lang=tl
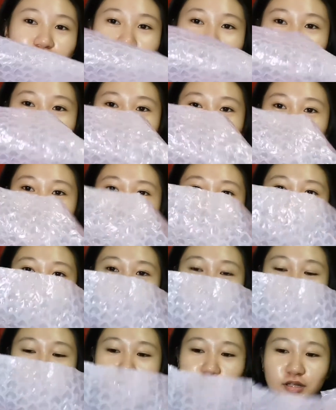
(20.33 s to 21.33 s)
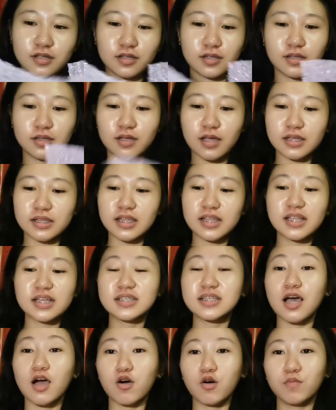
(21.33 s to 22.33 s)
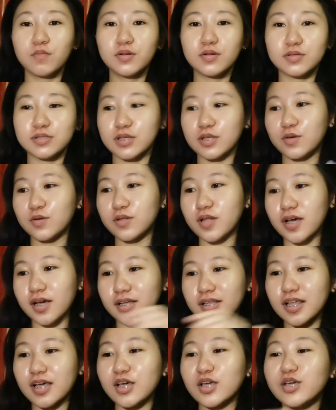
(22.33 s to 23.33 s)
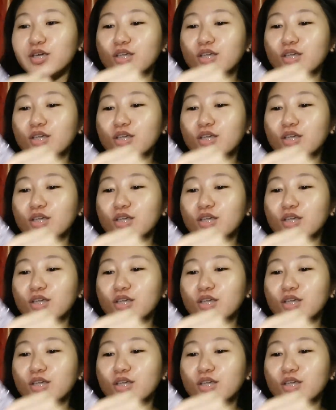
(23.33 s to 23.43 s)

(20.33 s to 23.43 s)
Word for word: Kasi in order ko siya. At at kasi ako, binuksan ko na agad. Ang